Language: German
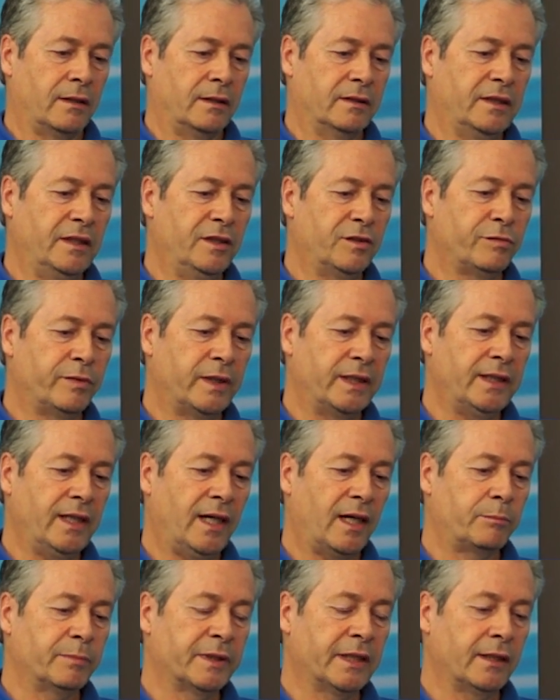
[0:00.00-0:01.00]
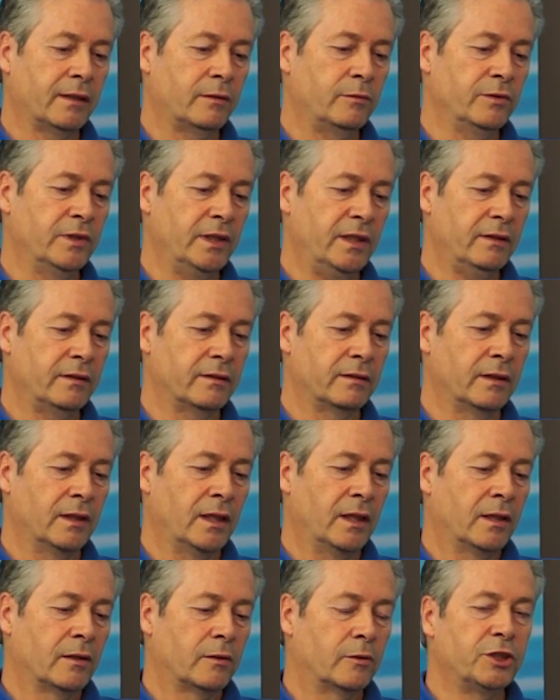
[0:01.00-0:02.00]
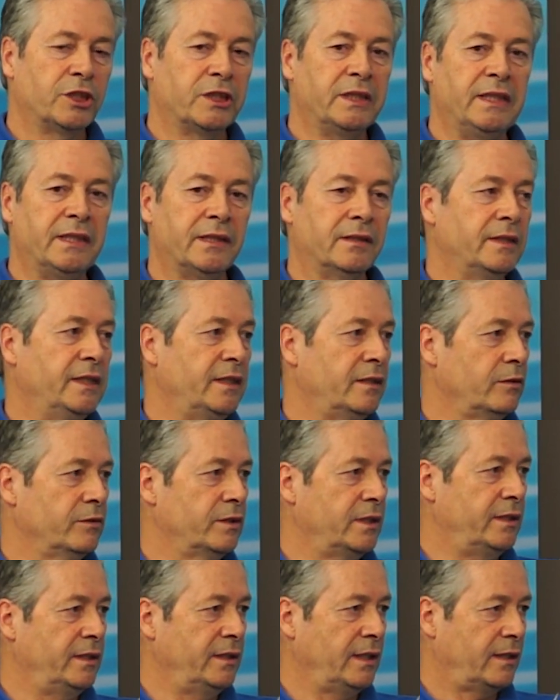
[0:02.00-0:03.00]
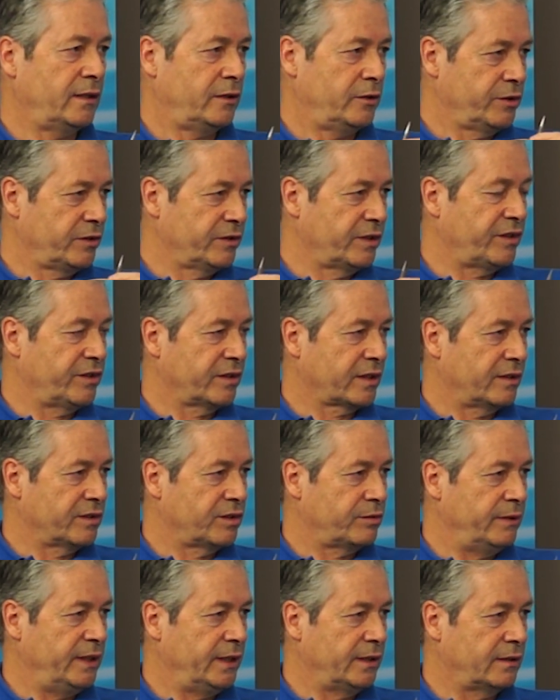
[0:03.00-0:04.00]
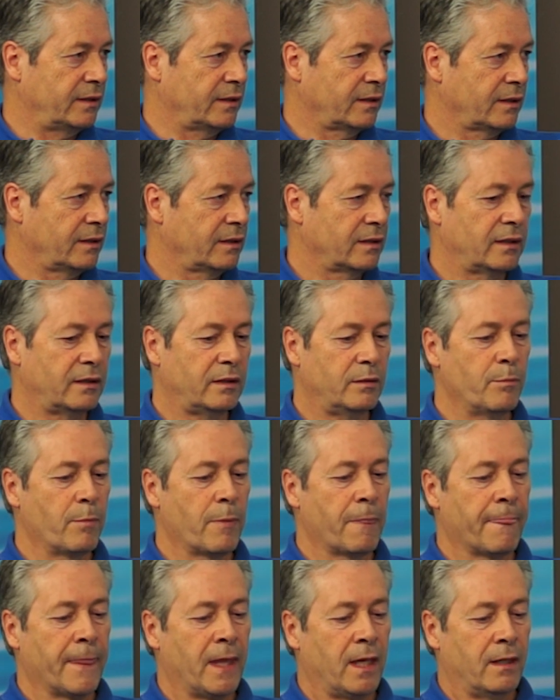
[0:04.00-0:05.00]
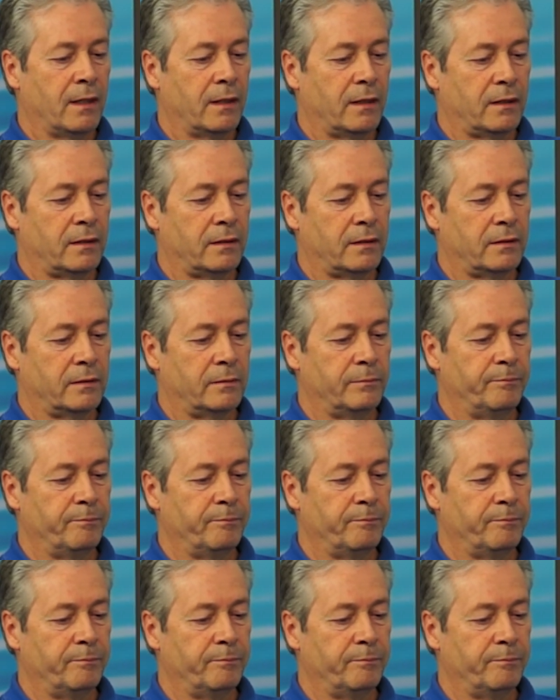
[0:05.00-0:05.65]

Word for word: äh, die ist vorne abgerundet mhm. und sticht nicht unter die Haut und das ist ganz wichtig. Ja? ja.